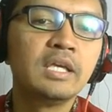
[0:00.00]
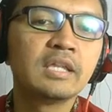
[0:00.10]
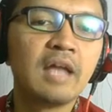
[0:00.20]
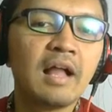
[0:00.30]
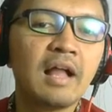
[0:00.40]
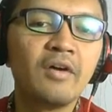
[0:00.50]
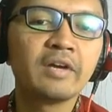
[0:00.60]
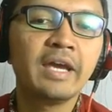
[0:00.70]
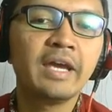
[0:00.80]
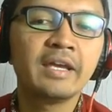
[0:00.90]
digital.
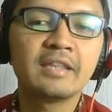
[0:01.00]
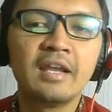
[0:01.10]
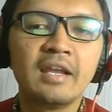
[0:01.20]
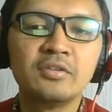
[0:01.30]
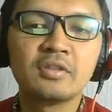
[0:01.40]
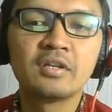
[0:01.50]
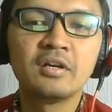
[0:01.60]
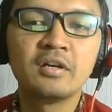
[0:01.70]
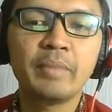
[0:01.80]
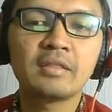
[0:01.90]
Oke, kita lanjut
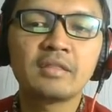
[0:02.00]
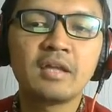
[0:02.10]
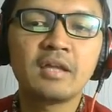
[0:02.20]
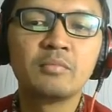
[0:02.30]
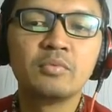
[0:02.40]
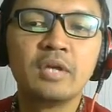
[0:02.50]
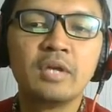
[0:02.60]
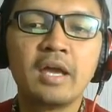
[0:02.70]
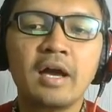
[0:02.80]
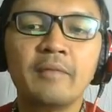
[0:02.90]
ke peta
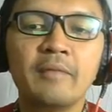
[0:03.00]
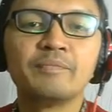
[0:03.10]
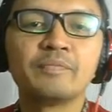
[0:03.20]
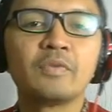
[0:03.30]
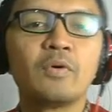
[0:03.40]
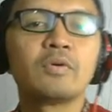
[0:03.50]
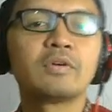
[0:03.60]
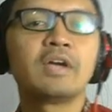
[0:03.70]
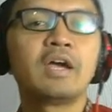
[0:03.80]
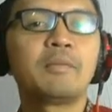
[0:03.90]
budaya.
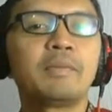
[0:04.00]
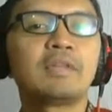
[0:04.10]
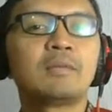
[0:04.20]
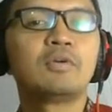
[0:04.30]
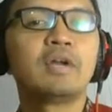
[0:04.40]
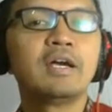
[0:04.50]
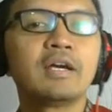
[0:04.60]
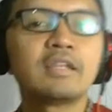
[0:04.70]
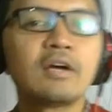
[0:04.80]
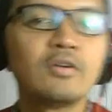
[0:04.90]
Oke, peta
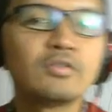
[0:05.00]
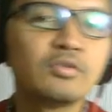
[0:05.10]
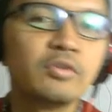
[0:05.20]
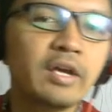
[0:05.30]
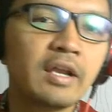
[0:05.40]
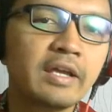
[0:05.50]
budaya. Kita close dulu yang